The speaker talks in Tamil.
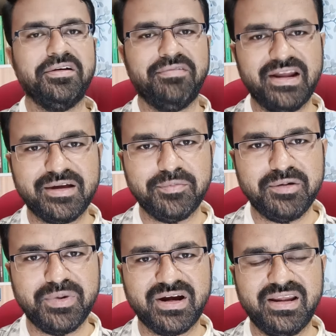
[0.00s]
வணக்கம்
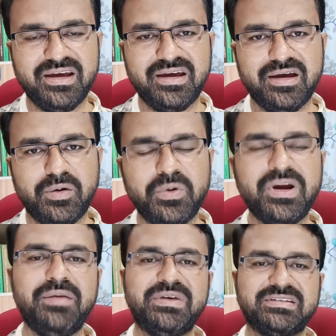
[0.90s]
நண்பர்களே
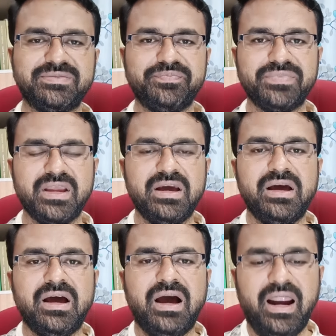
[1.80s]
உங்கள் எம்எஸ்
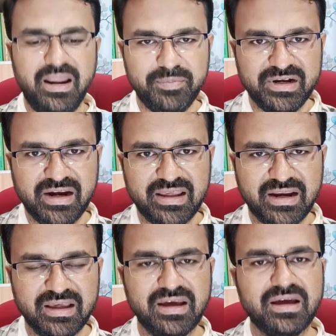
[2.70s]
அண்ணா
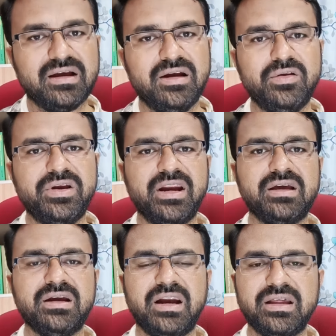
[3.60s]
பல்கலைக்கழக
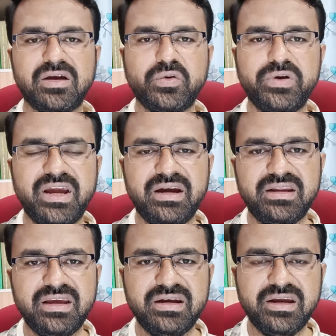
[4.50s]
கல்லூரிகளுக்கு நடக்கக்கூடிய
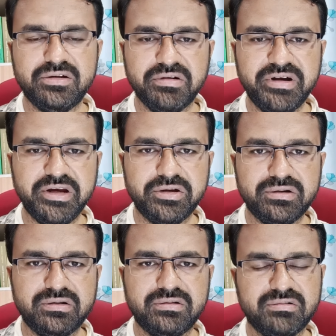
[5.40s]
டிஎன்ஏ டுவெண்ட்டி
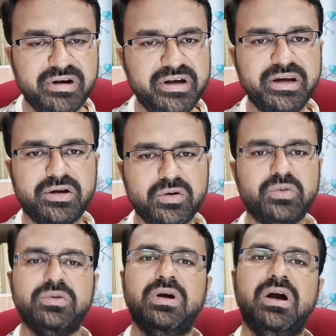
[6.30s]
டுவெண்ட்டி டூ
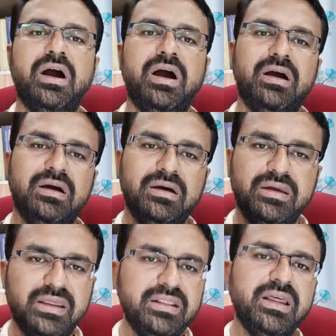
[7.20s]

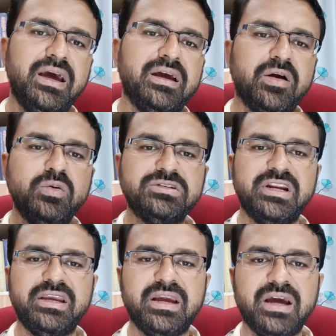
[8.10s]
இந்த
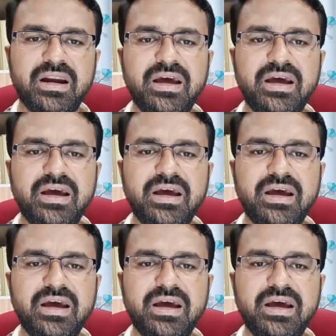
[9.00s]
கவுன்சிலிங்க்கான